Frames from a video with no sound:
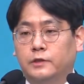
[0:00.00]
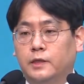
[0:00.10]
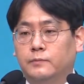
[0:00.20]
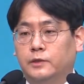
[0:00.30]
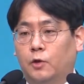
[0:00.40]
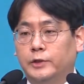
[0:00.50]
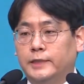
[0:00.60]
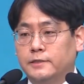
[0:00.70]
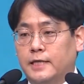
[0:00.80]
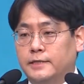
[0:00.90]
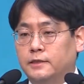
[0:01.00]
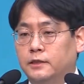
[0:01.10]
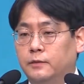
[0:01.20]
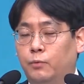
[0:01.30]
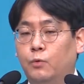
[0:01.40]
때문에 더 이상
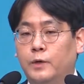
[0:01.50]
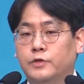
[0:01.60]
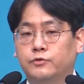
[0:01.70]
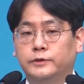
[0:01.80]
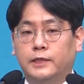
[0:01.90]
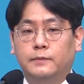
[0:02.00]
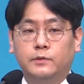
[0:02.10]
자신들을 보호해 줄 사람이